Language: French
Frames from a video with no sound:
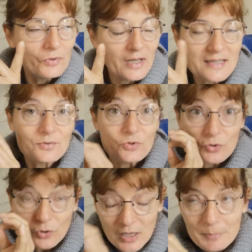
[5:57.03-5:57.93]
vos créations,
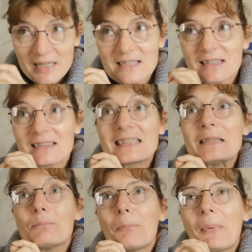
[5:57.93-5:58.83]
je le répète, c'est
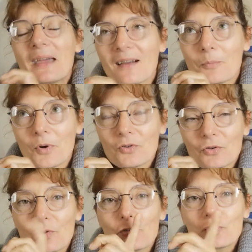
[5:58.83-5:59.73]
hyper
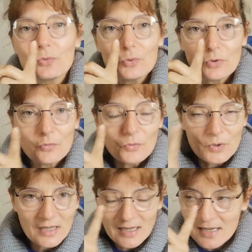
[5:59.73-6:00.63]
important, toutes
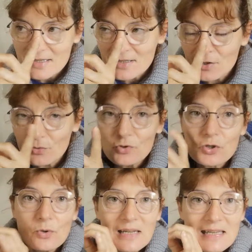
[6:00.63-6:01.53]
vos créations, je